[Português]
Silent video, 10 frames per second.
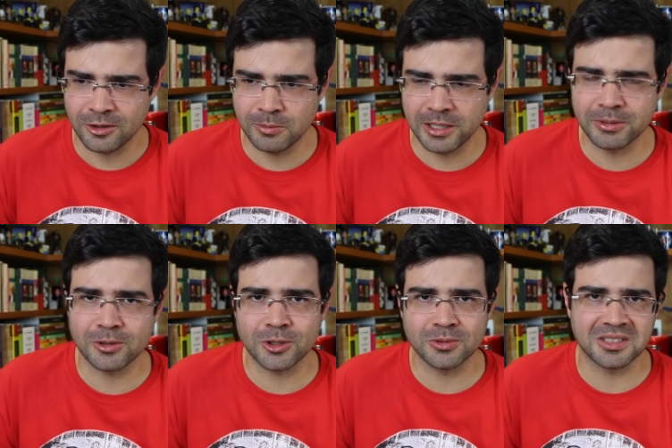Eu me lembro que
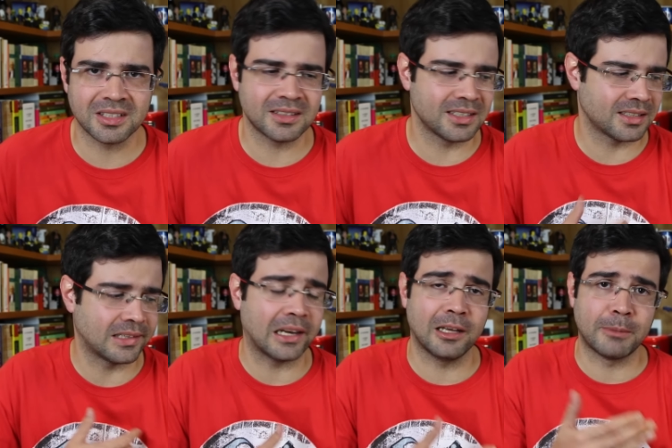eu tinha um CD
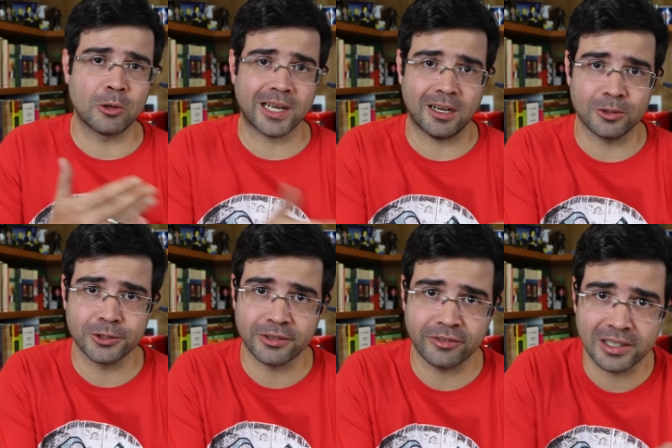da Lama ao
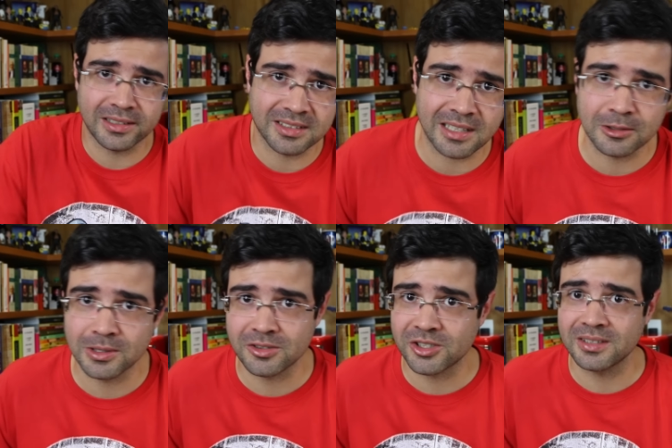Caos, que foi lançado
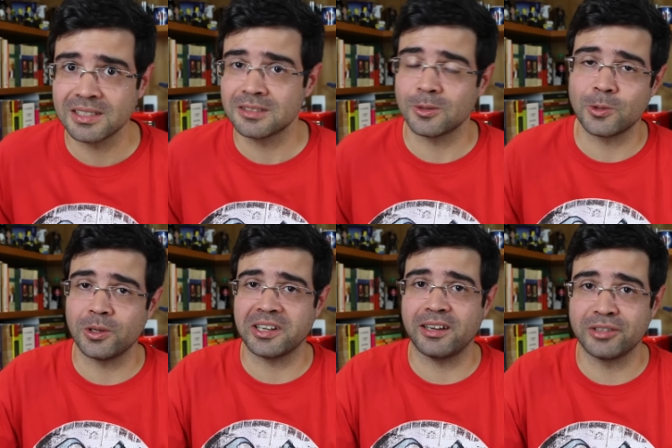antes desse, eu
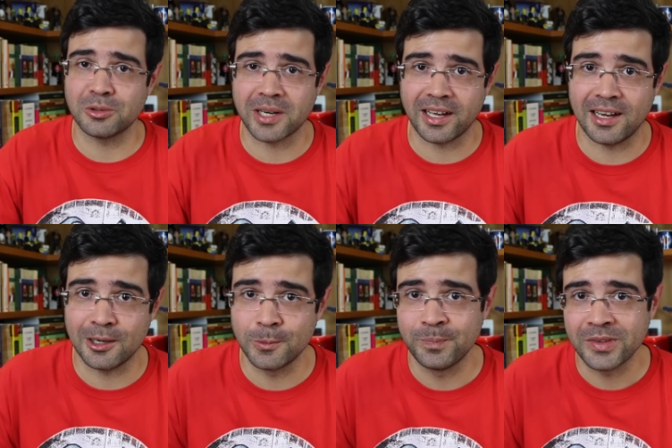colocava no
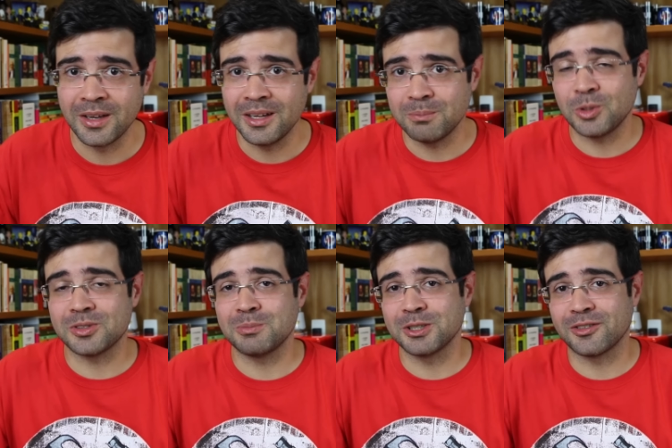carro,
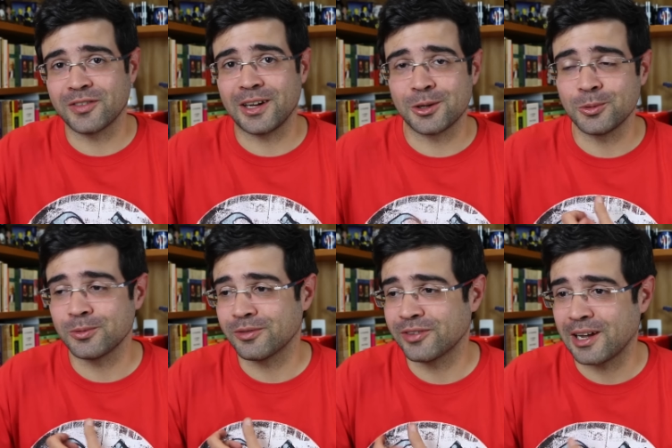meus amigos
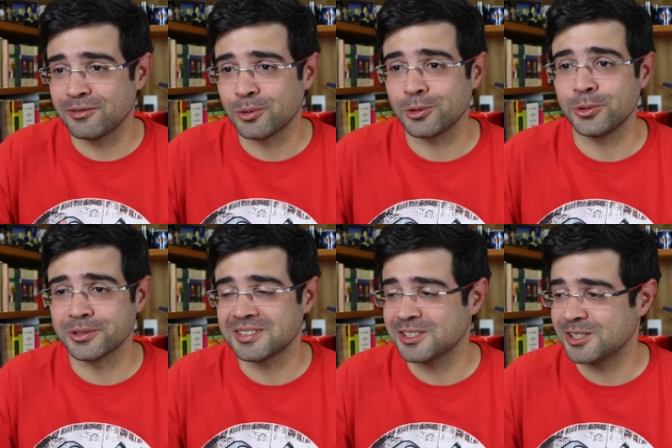ficaram, ficavam
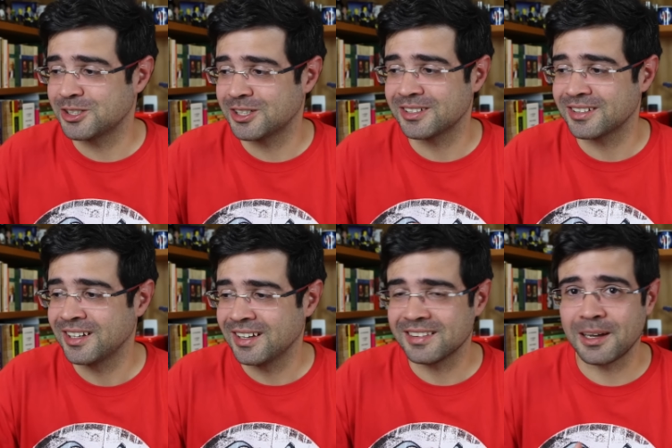loucos, a gente
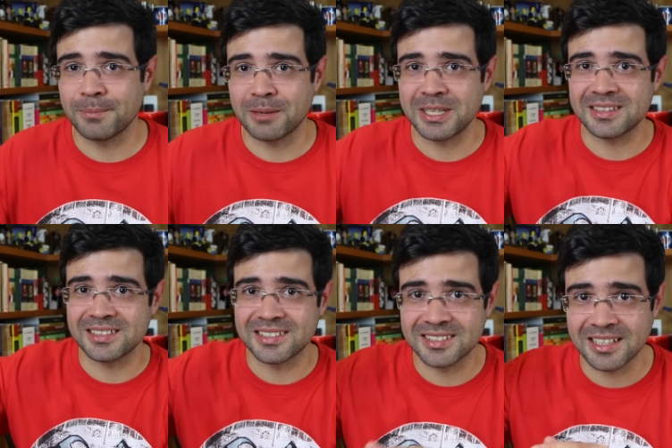dá para
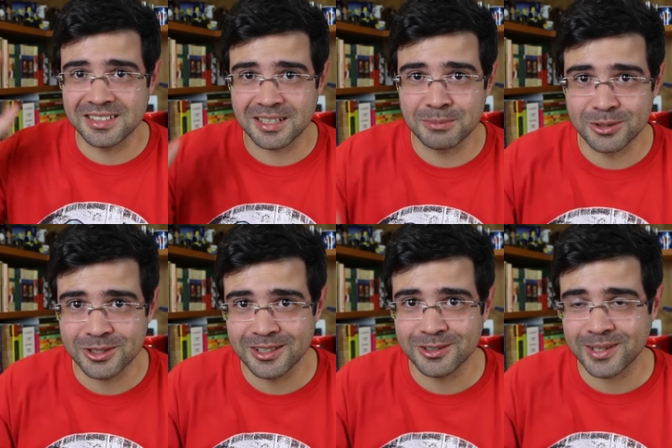meter seis
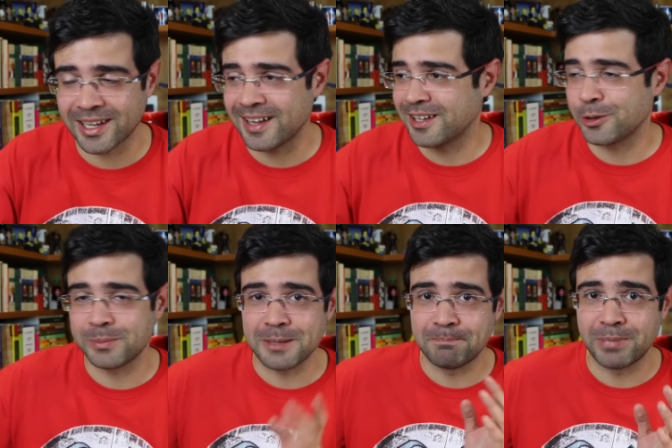amigos dentro do carro, era
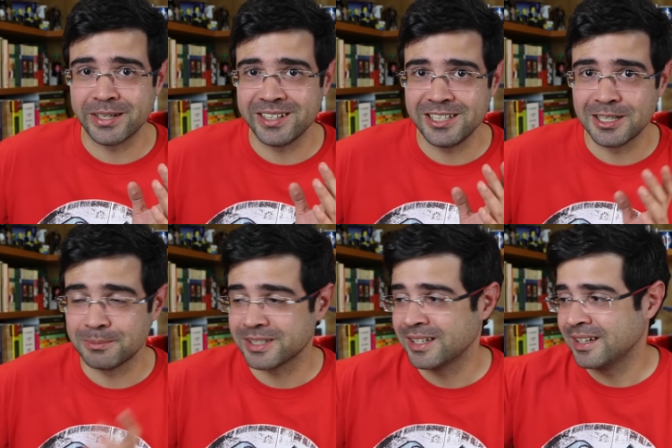uma
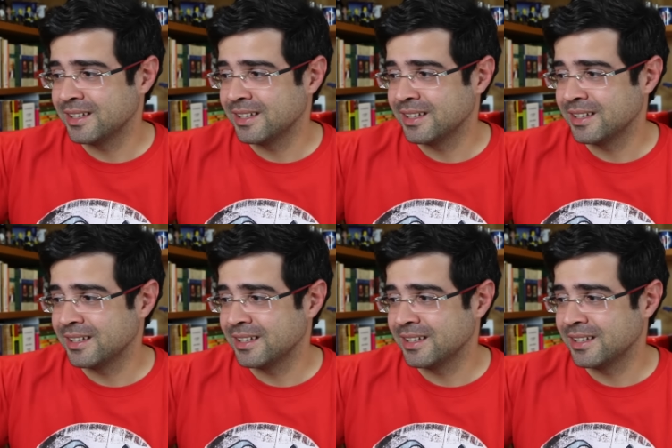Ipanema.